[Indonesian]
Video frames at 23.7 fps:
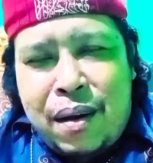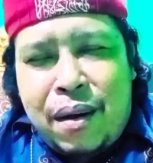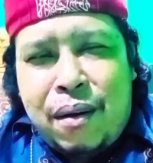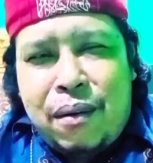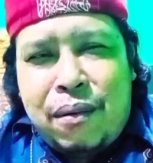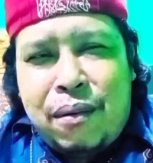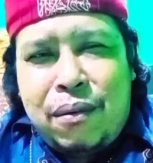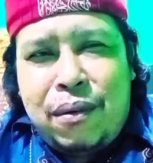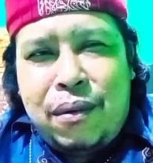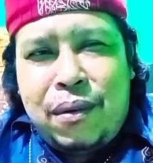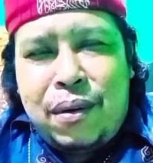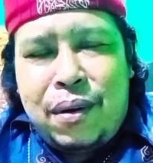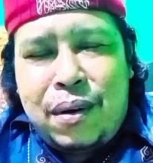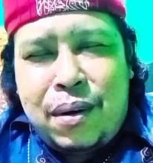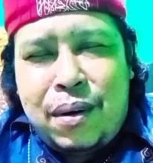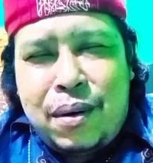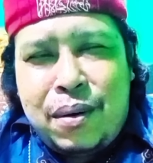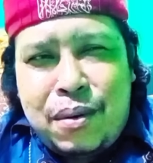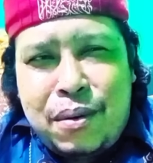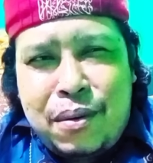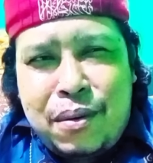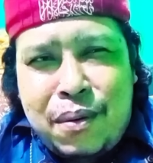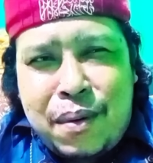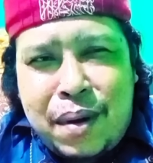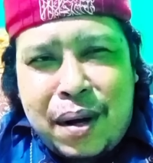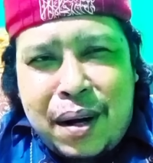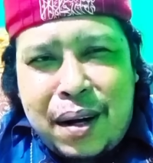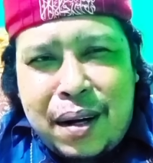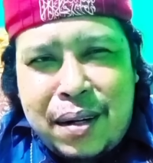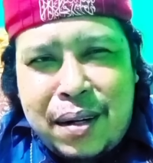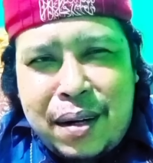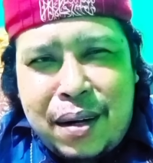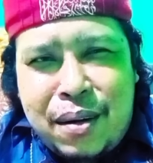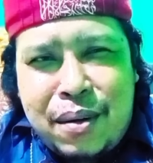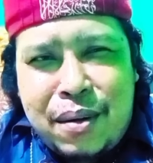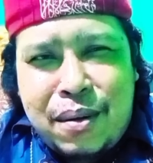Allahu
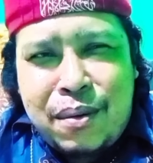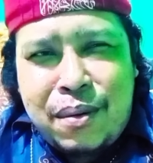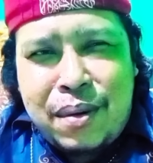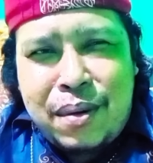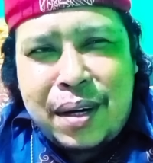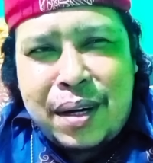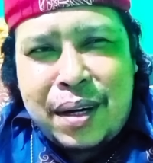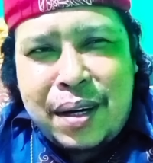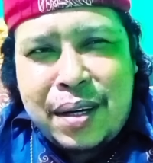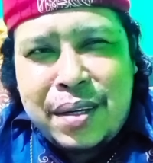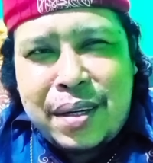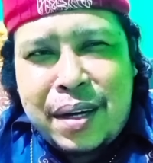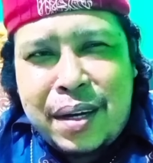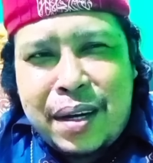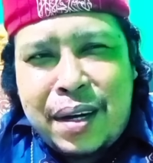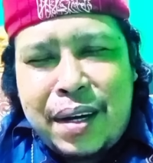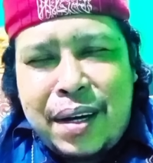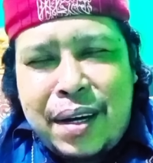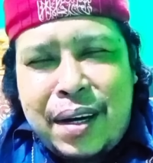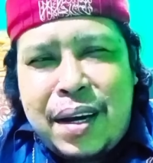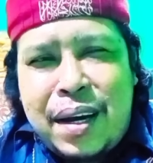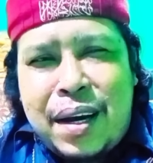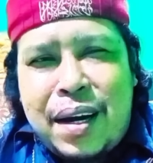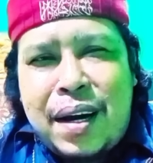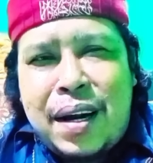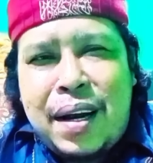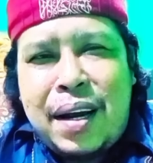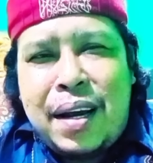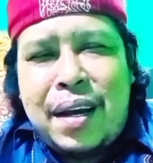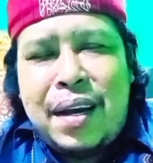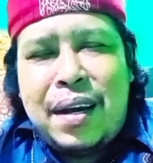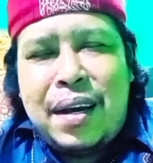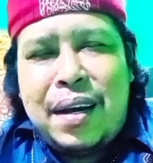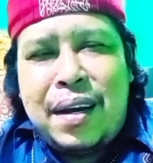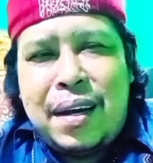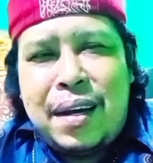wahdahu la syarika
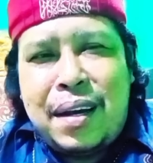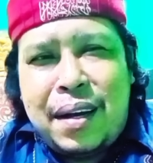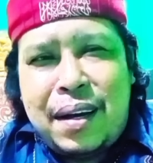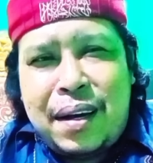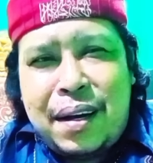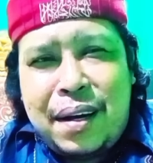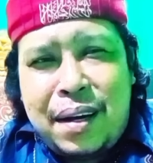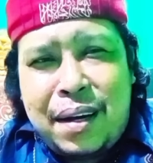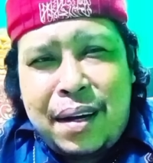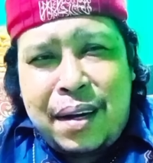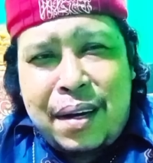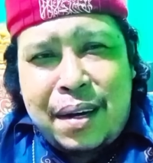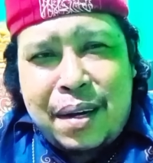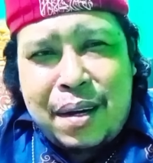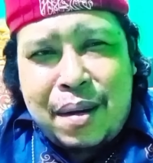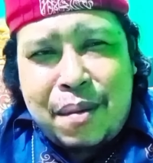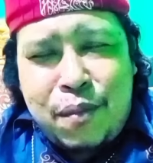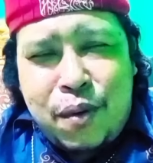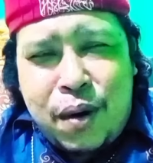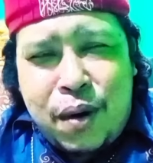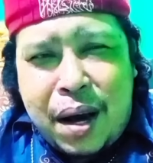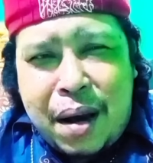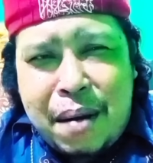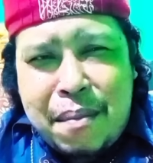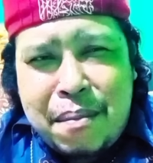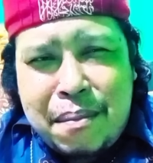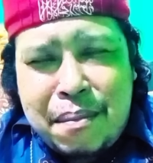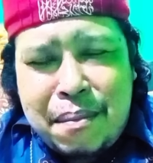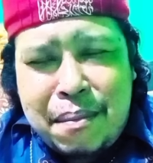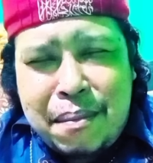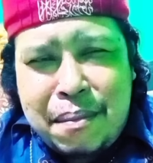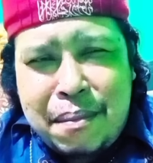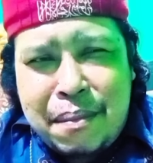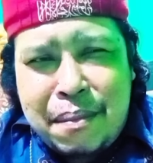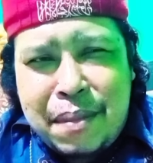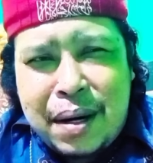lah
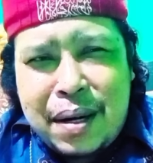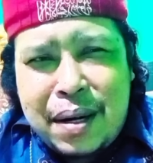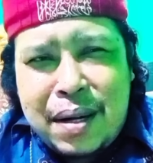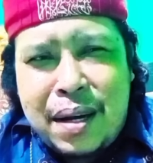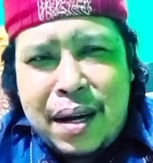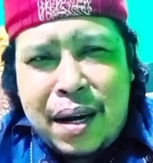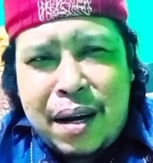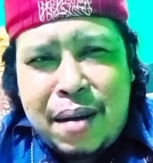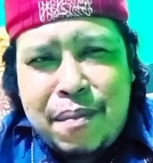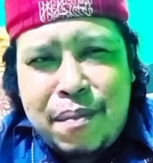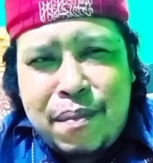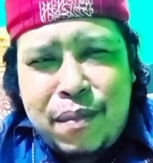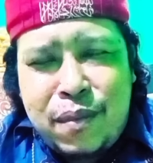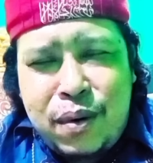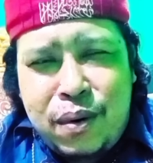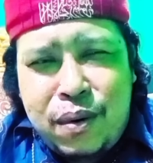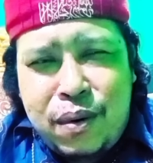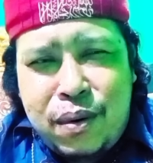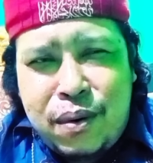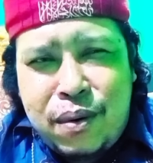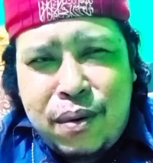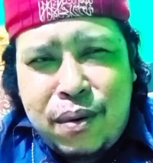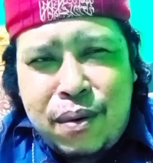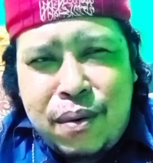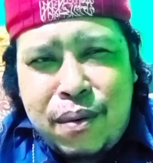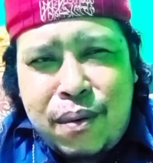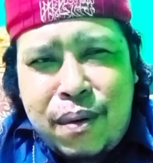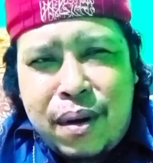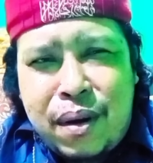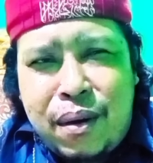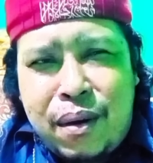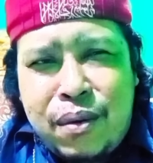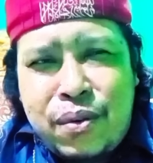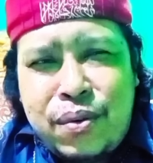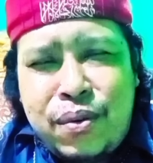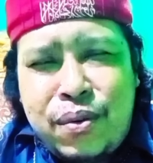Muhammad abduhu
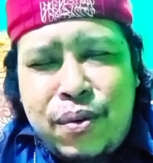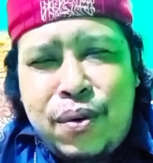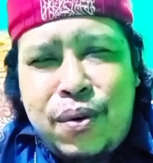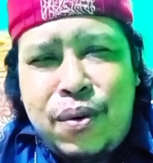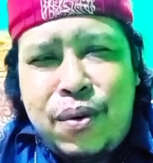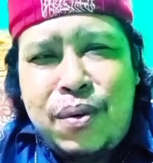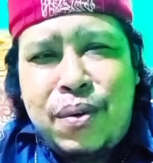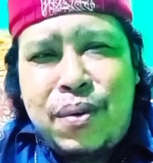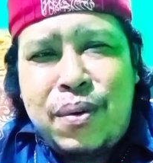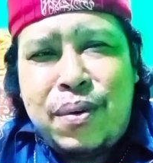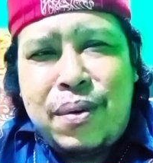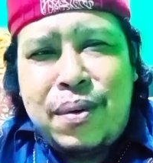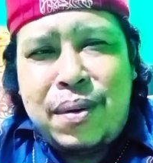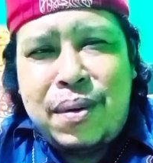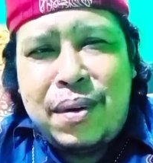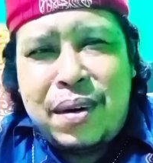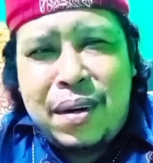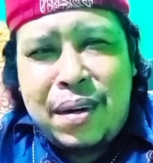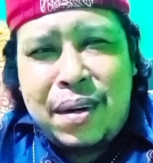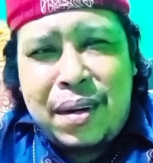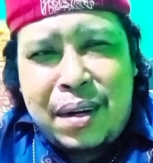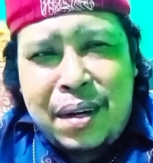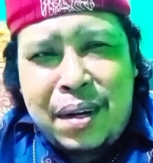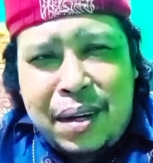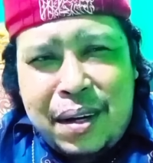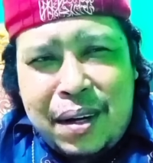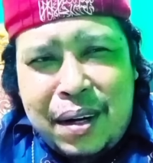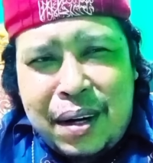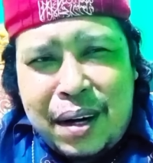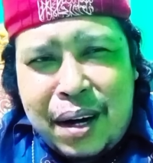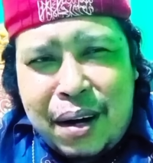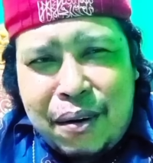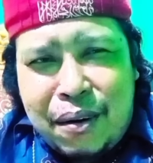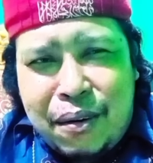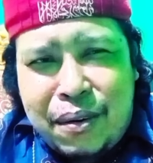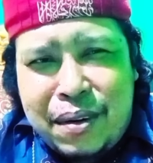wa rasuluh
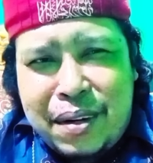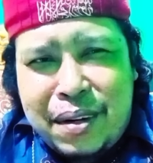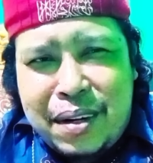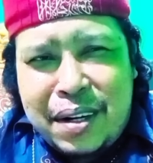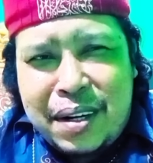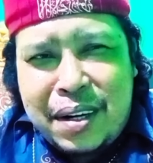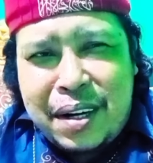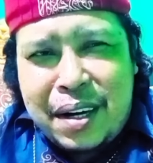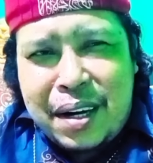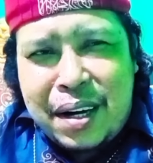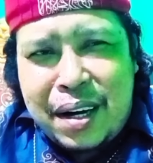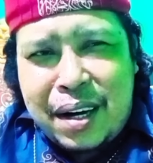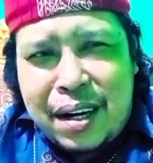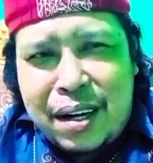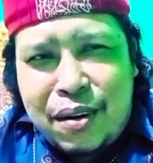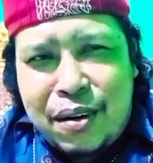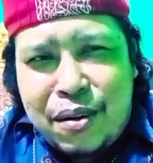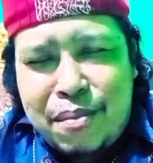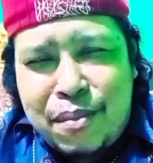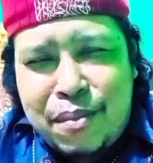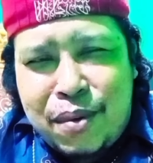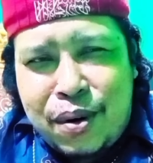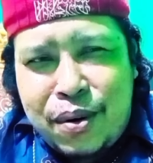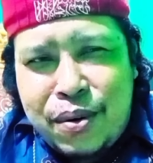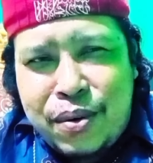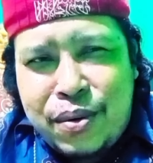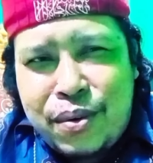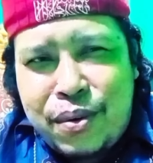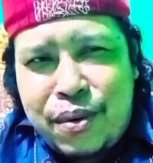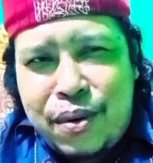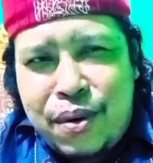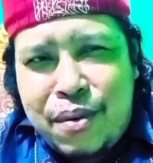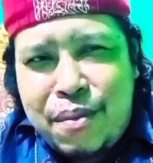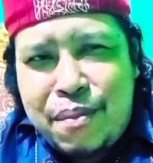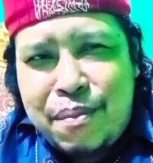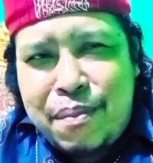Laqad ja'akum
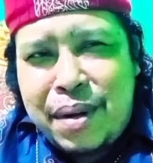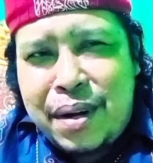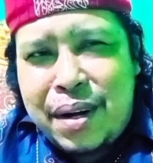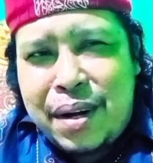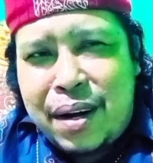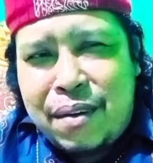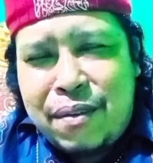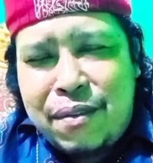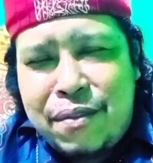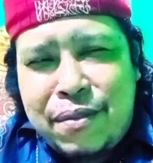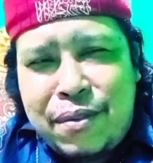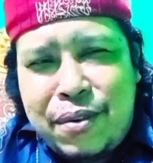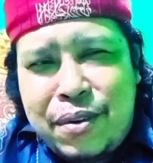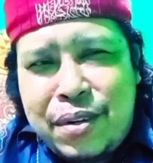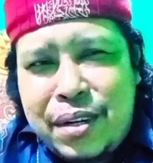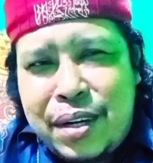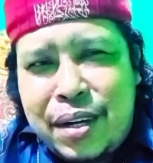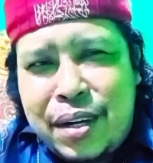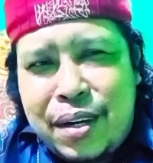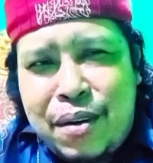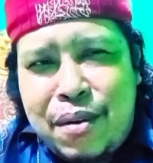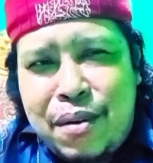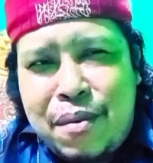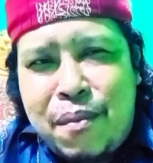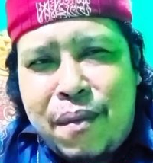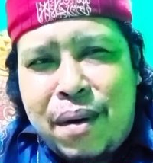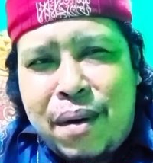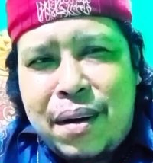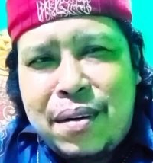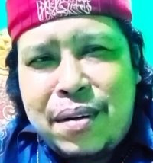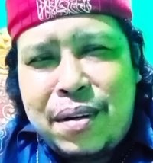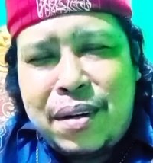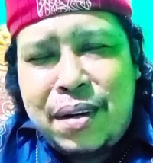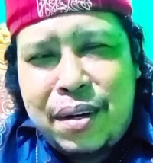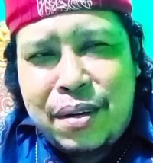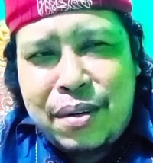rasulun min anfusikum
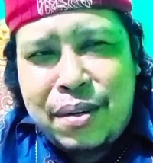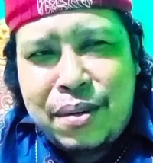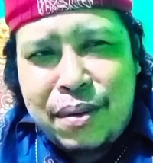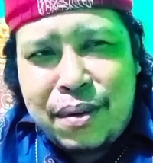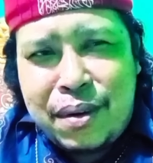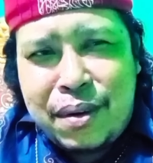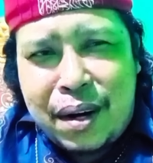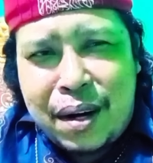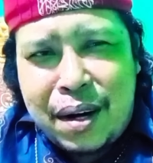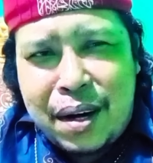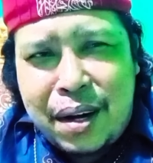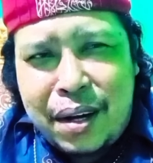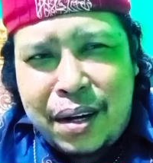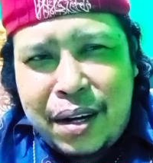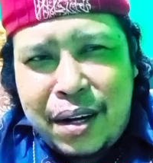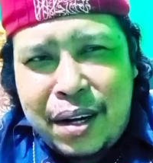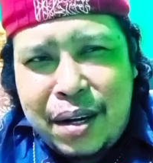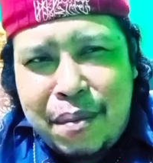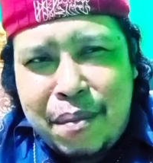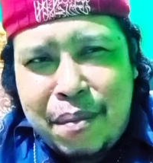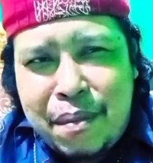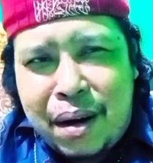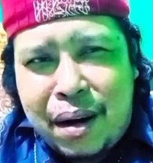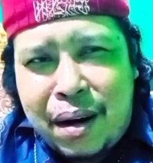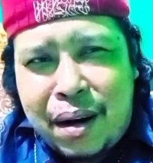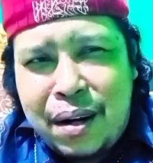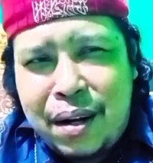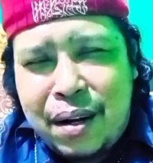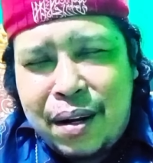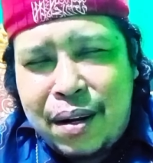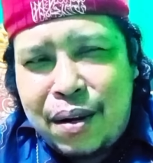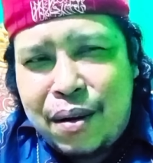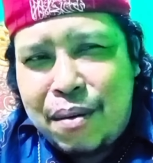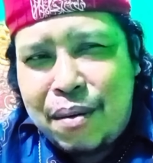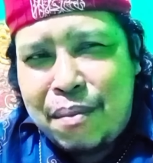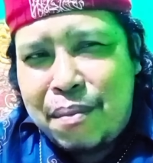wasisun alaihi
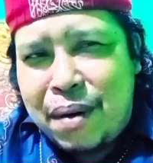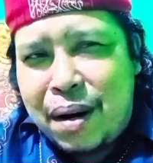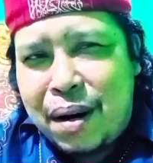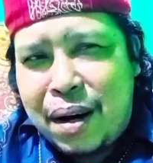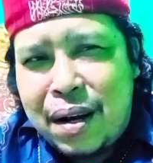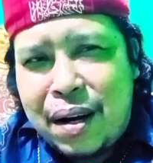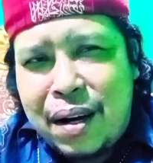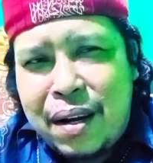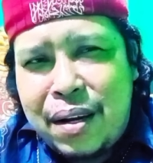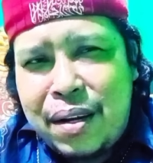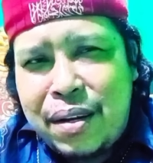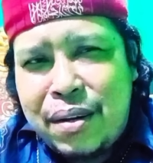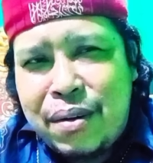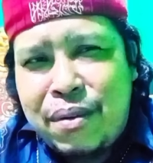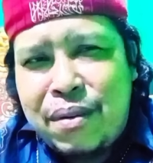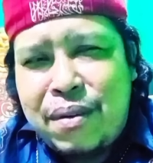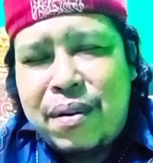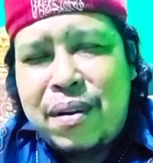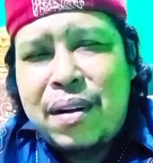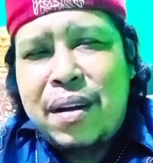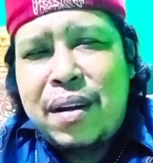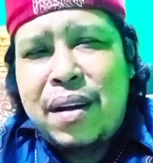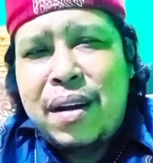ma'anittum harisun